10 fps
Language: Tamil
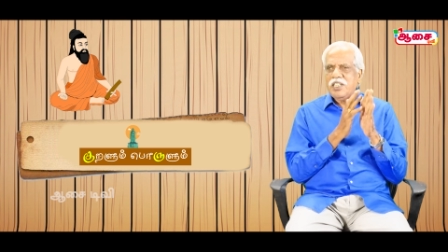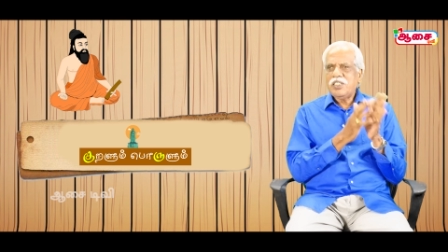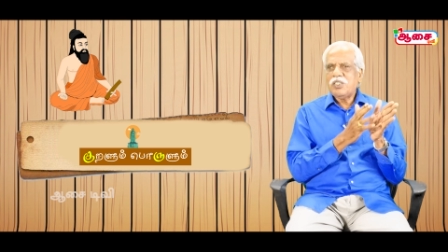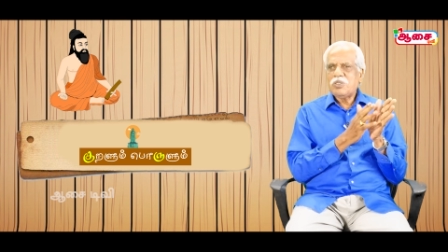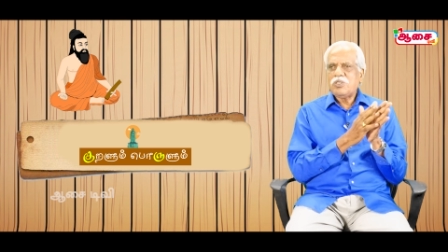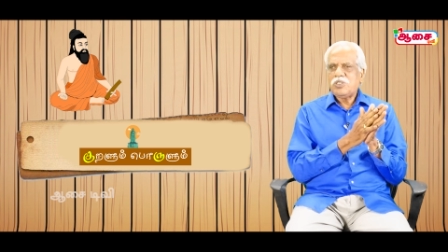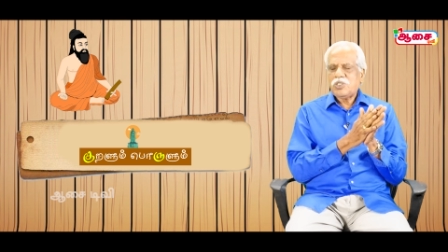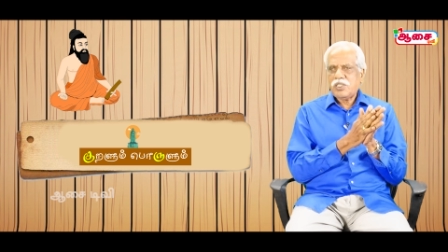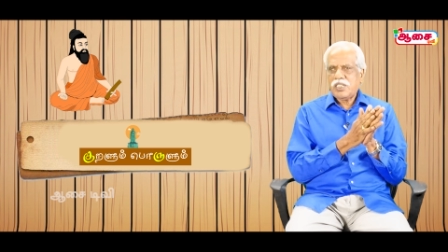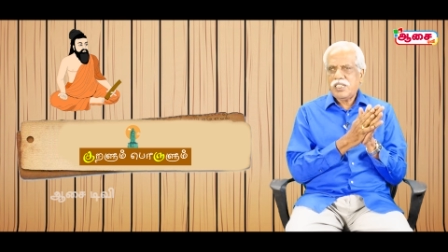எங்கே இருக்கணும்னு
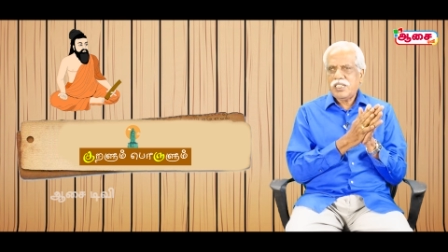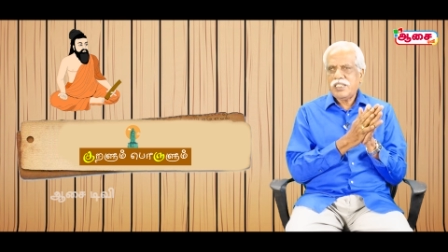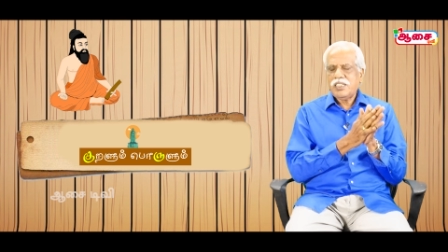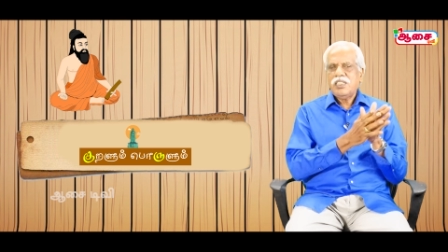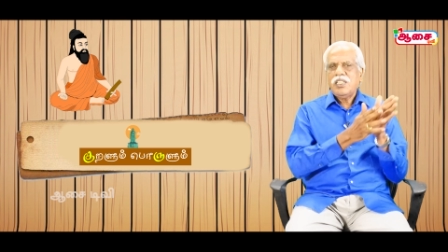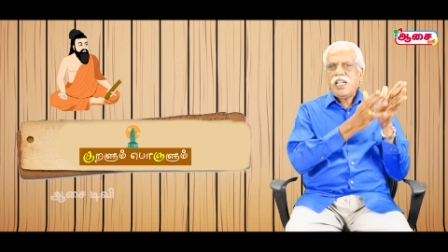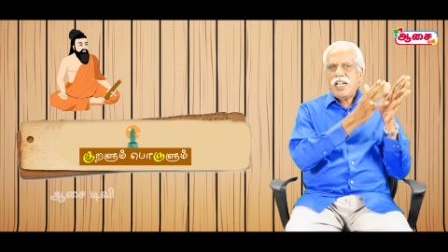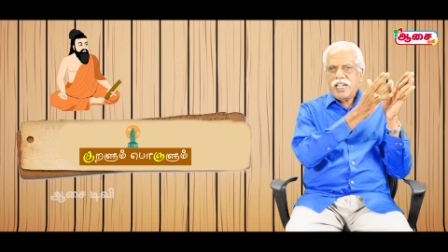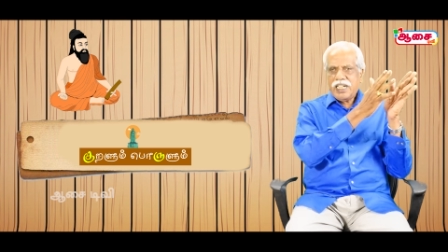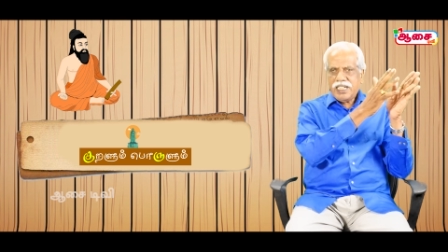சொன்னால்
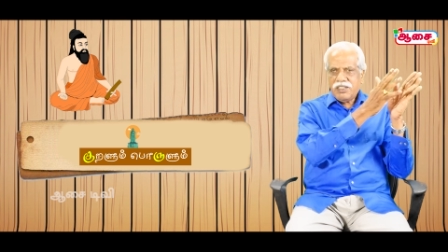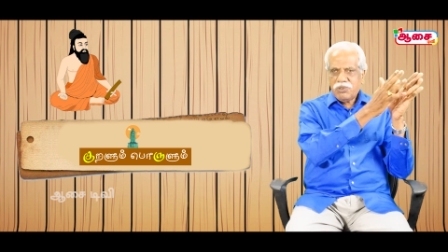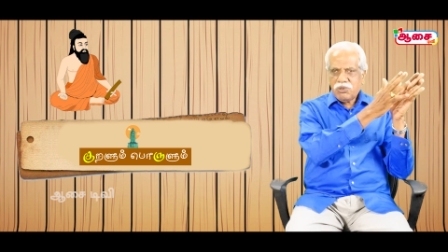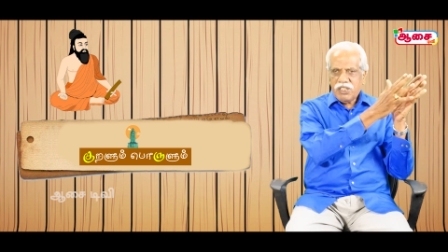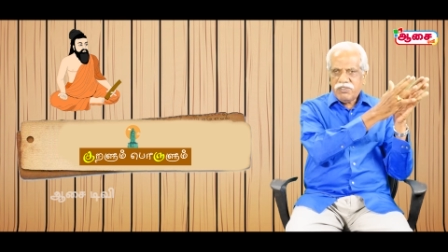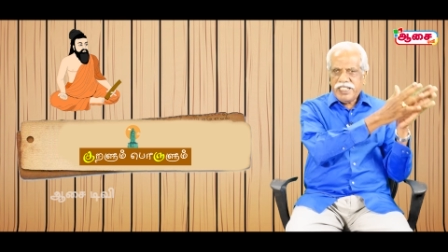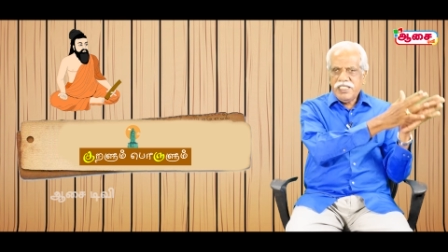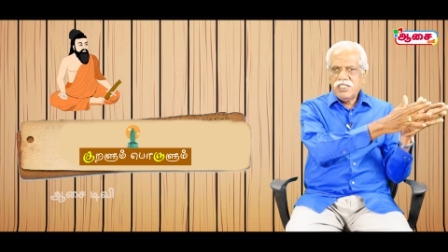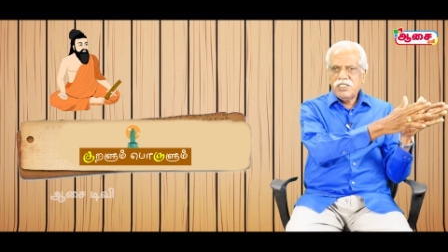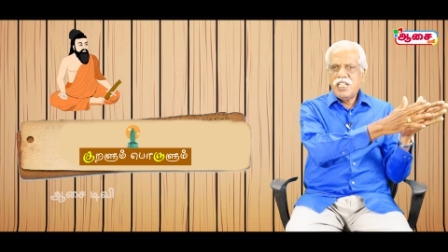அவனுடைய
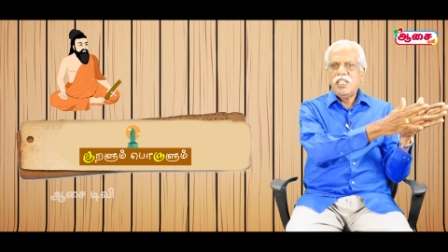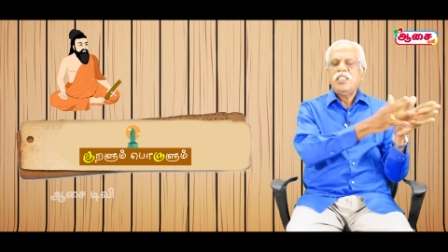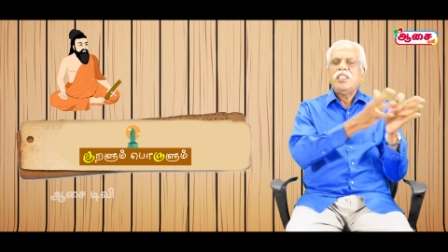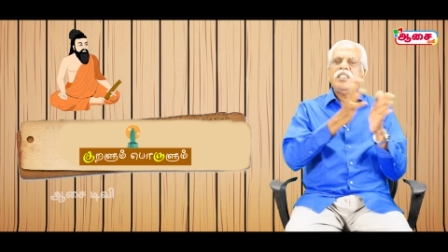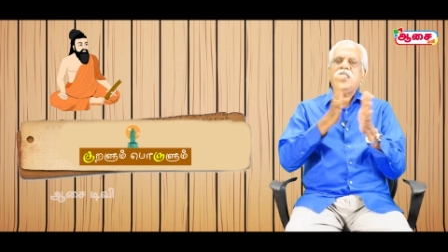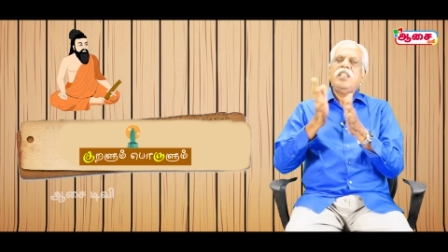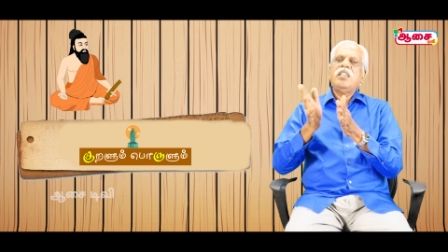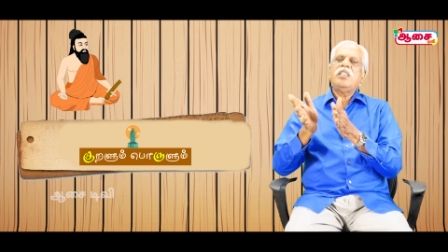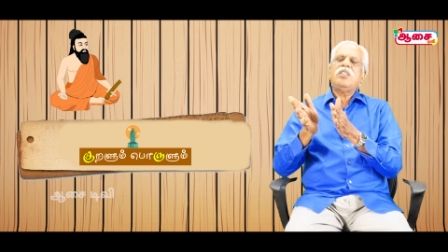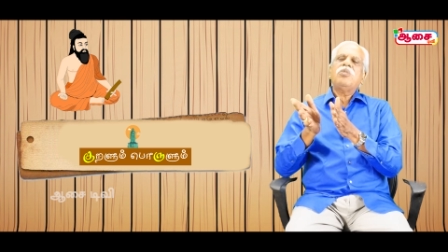வயிறு தான்
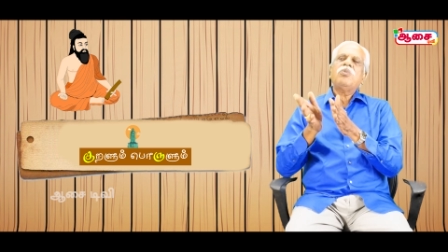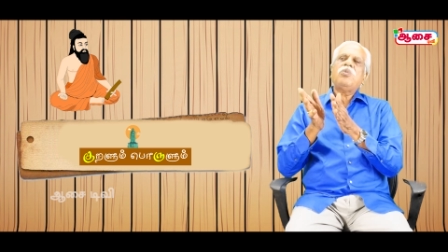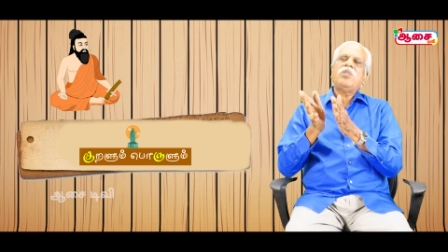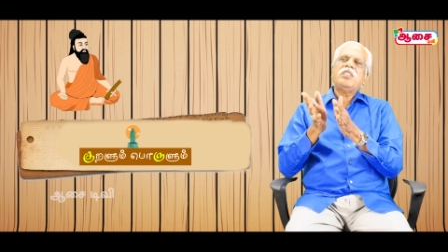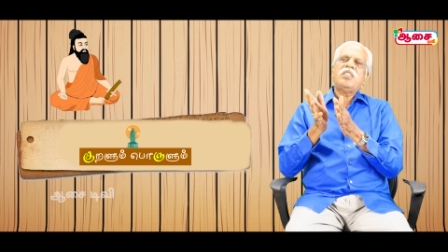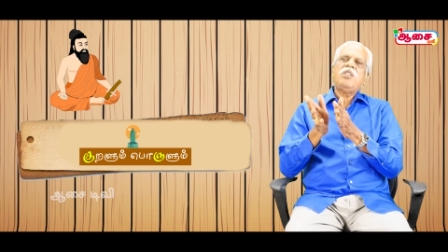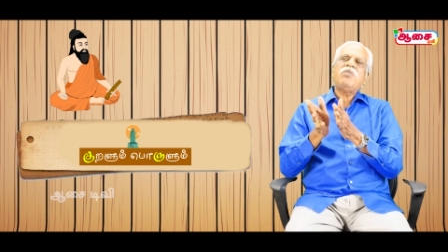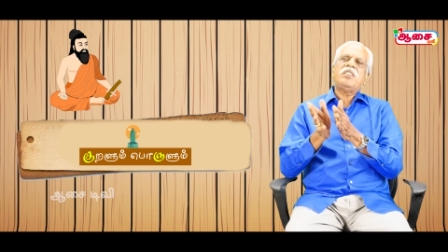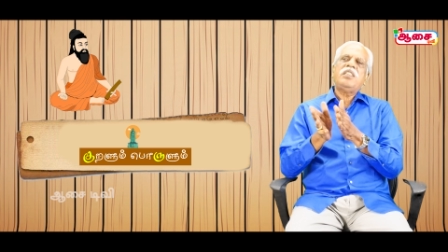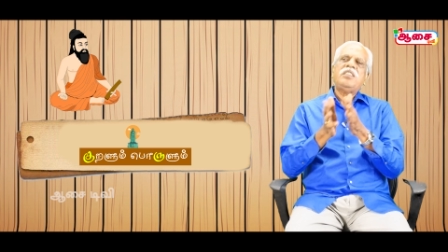நீங்கள் உங்களுடைய
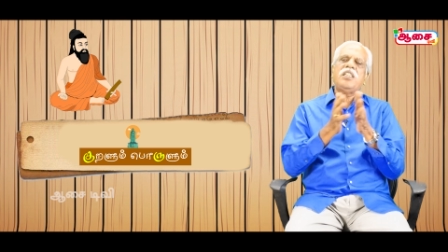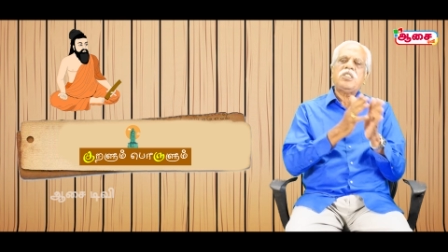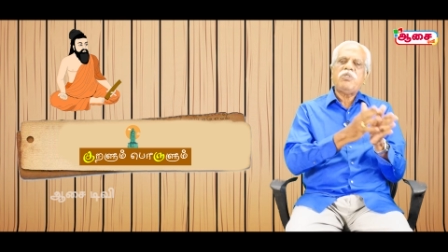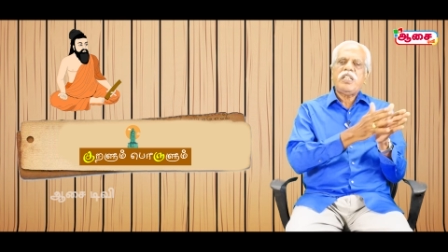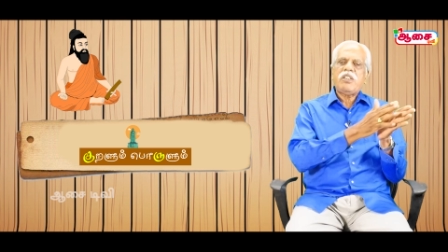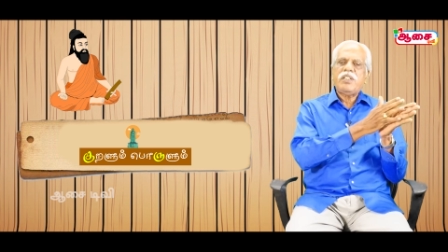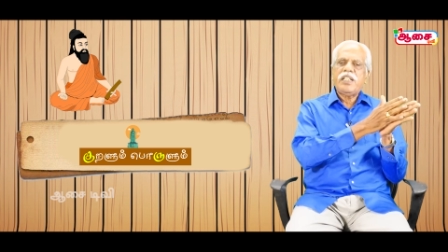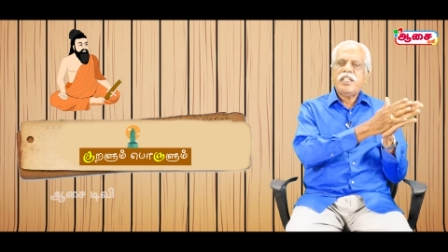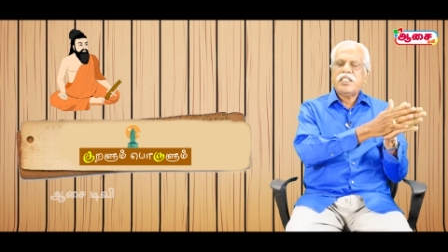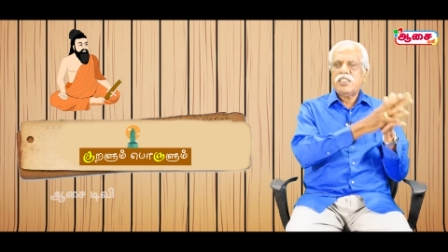செல்வத்தை சேர்த்து வைக்க
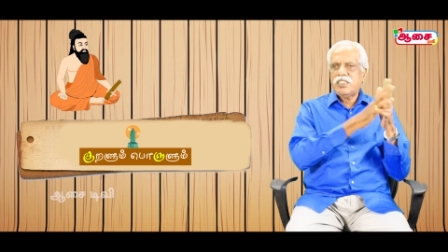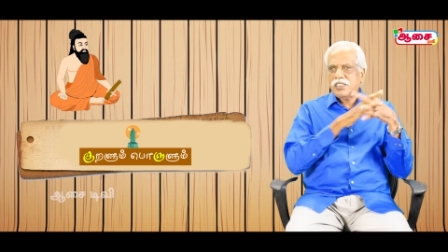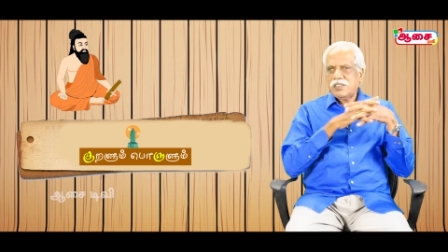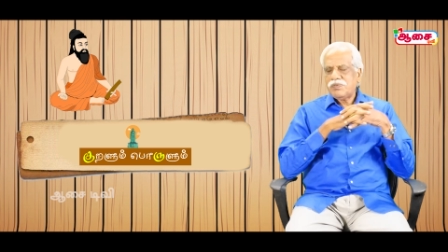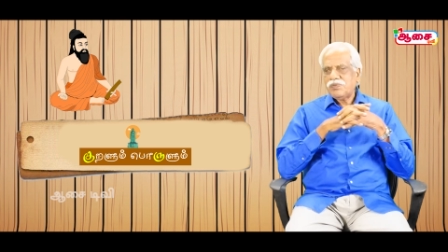வேண்டிய இடங்கிறார்